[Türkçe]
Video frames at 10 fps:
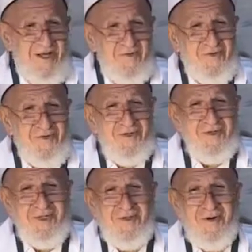tavus
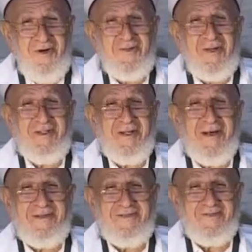kuşu gibi olması
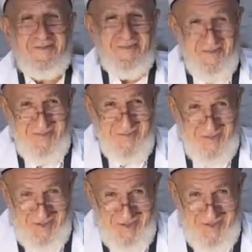
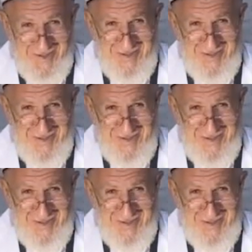lazımmış.